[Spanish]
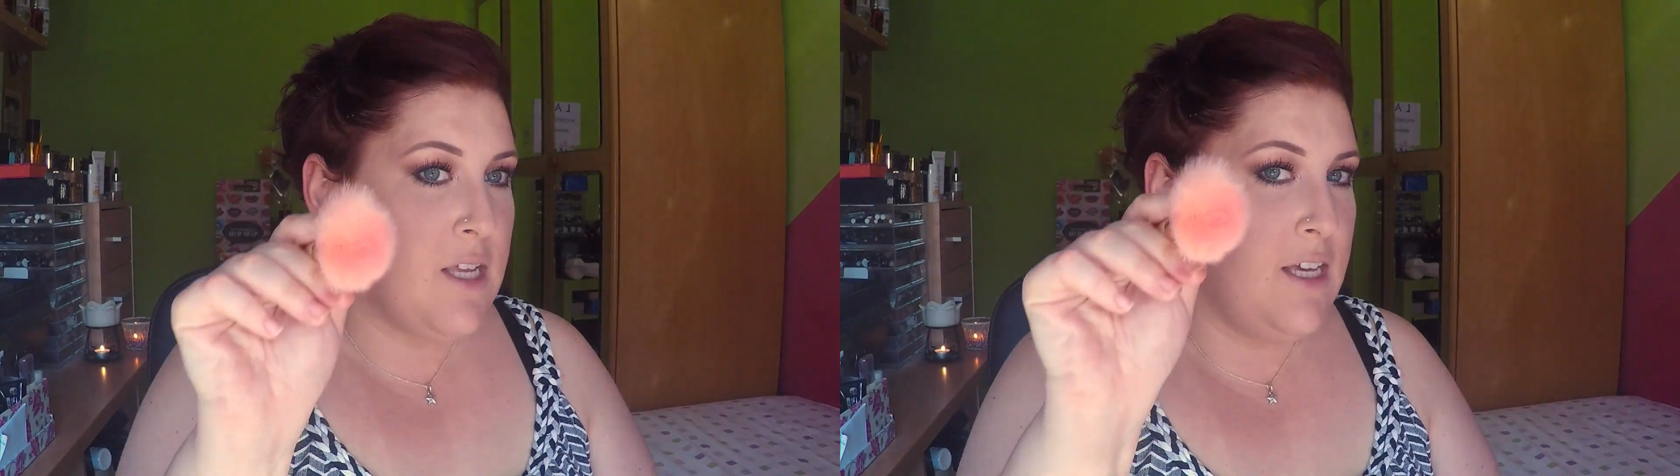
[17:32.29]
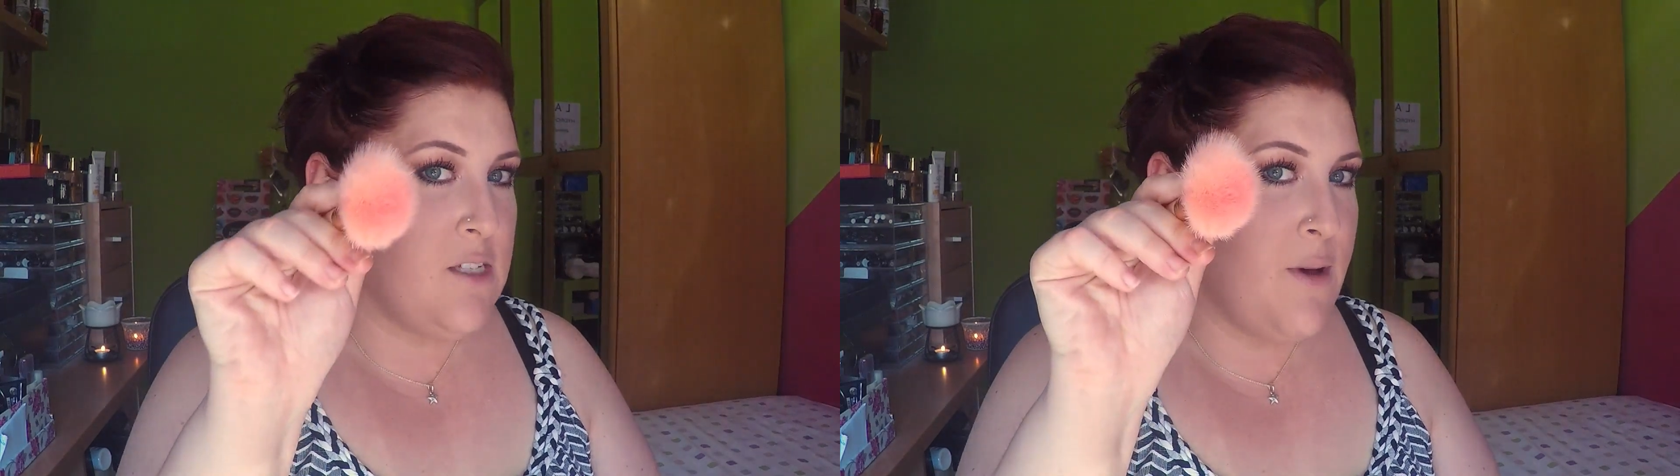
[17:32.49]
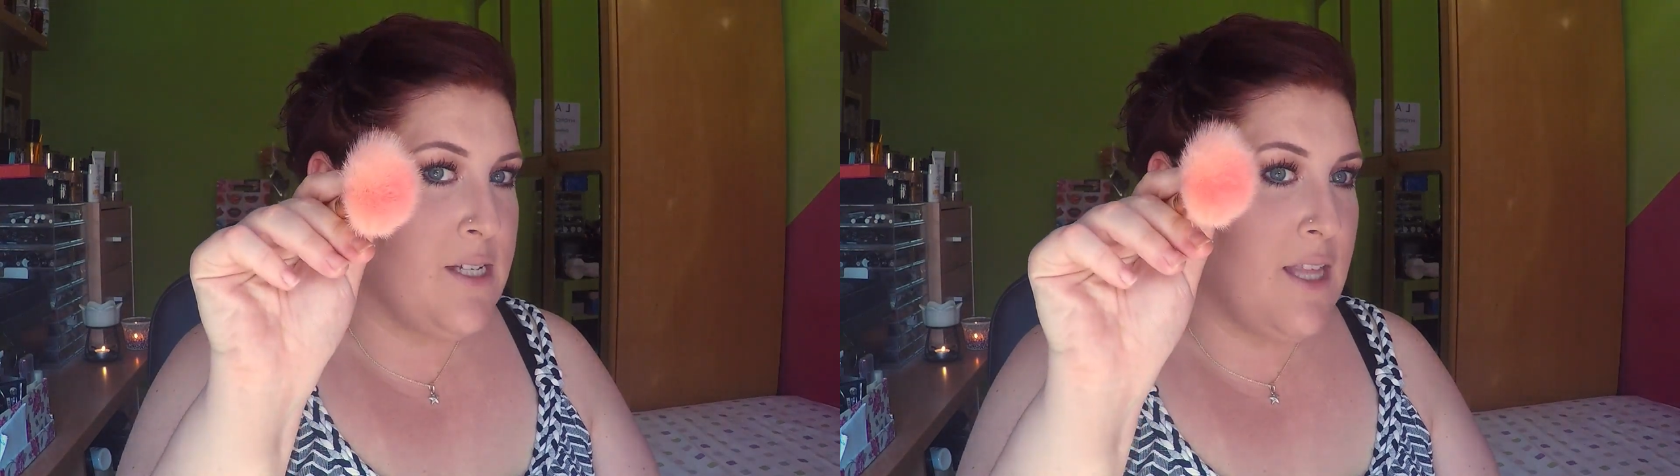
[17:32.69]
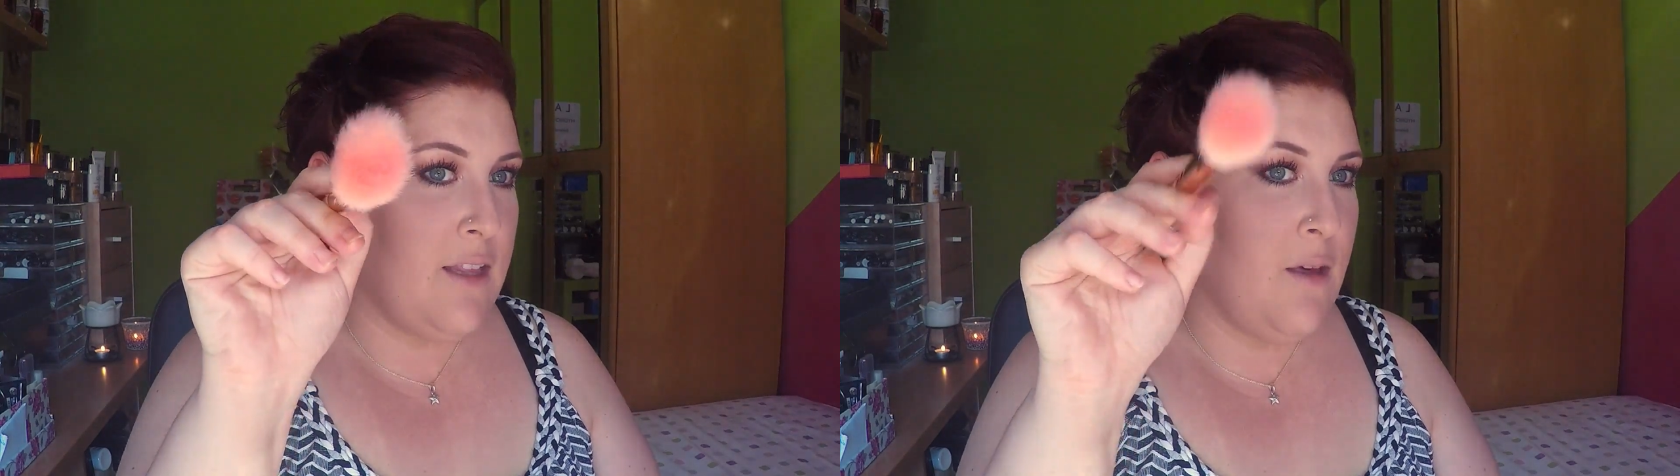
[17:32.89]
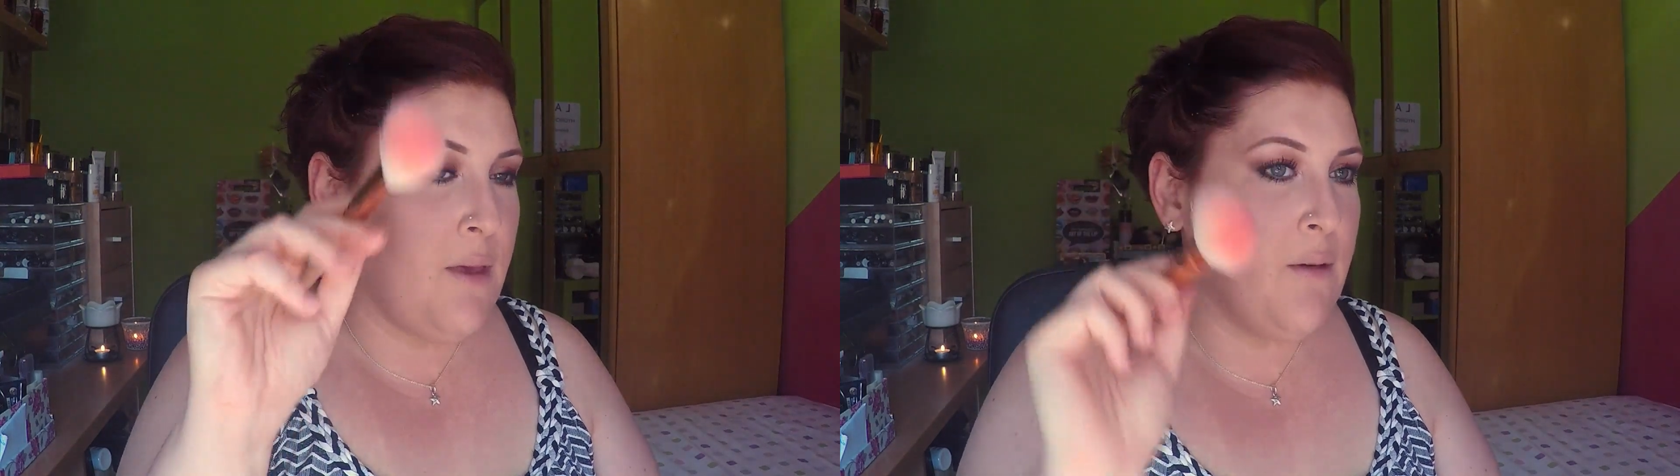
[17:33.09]
que es
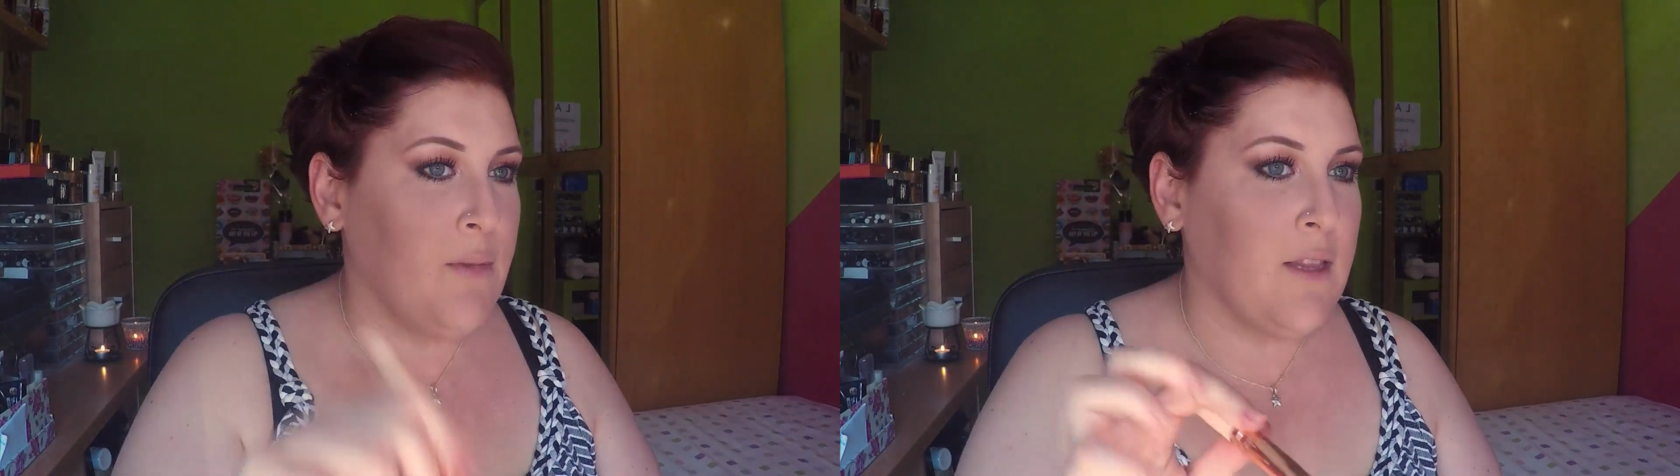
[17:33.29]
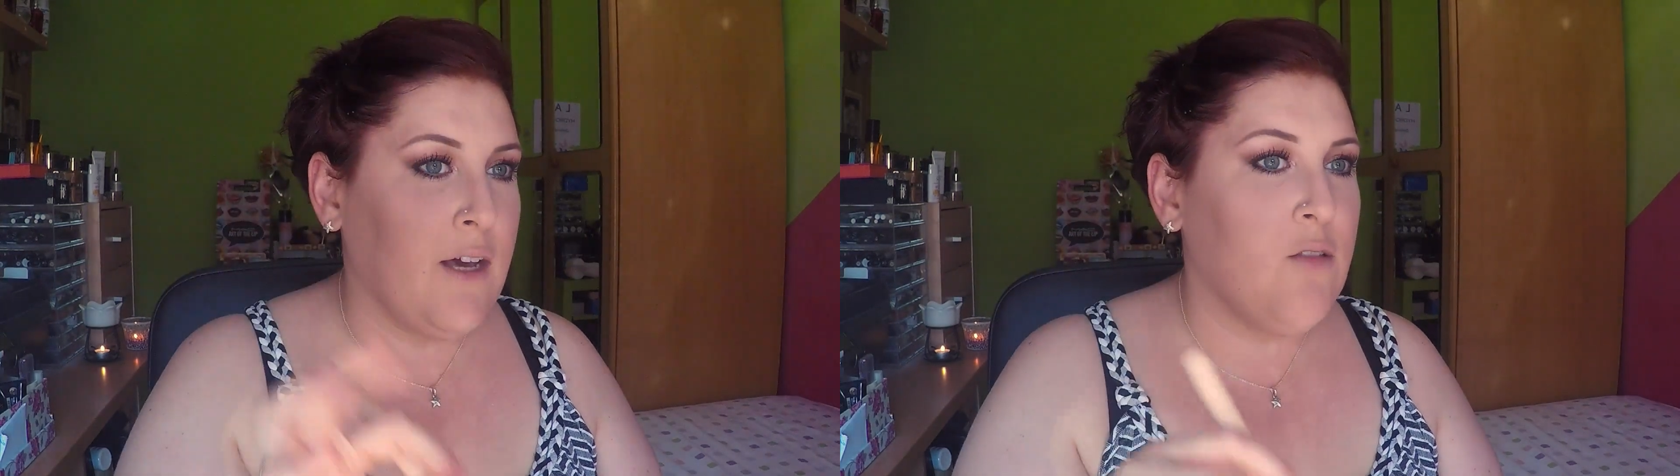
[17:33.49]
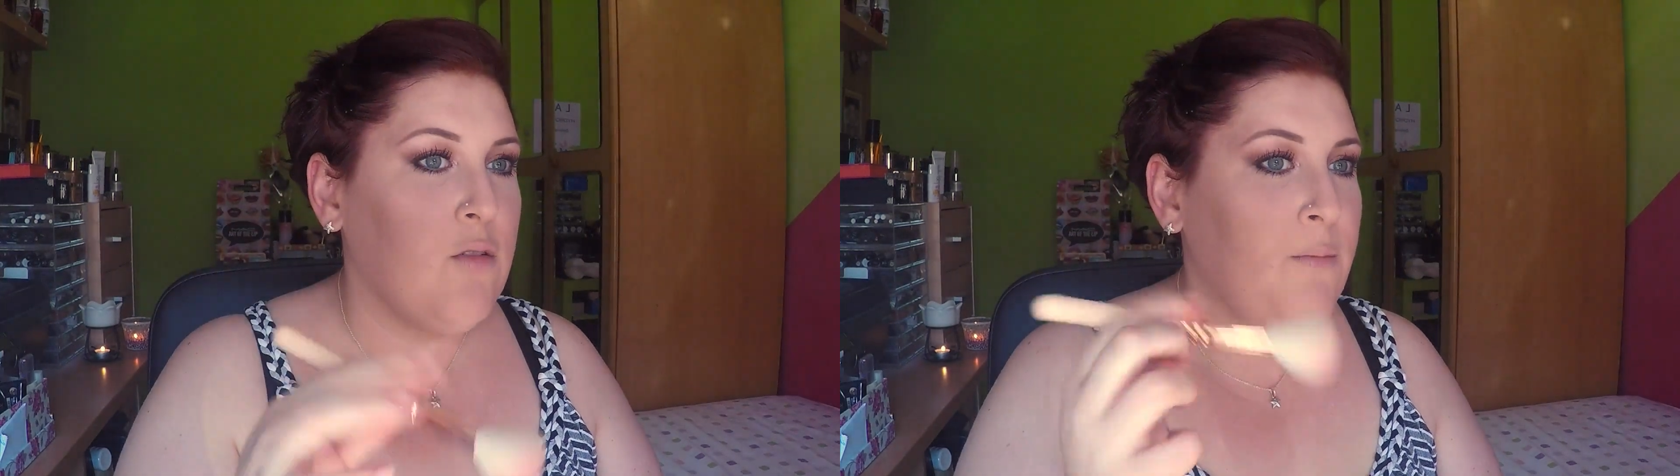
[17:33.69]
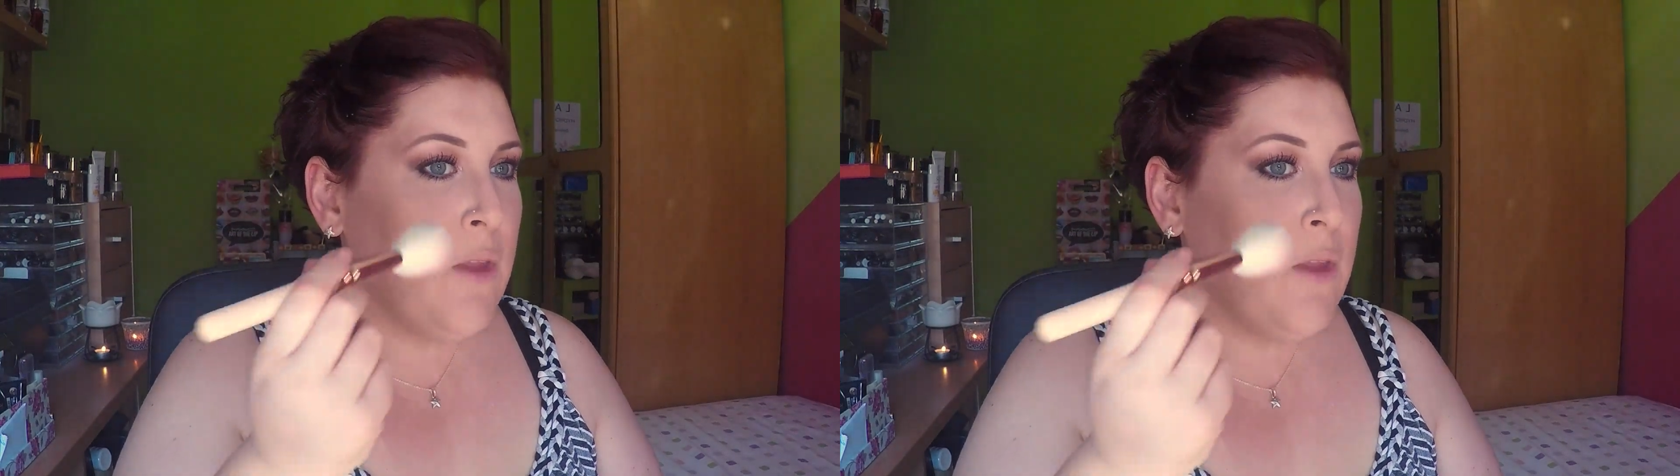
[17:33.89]
bastante pigmentado,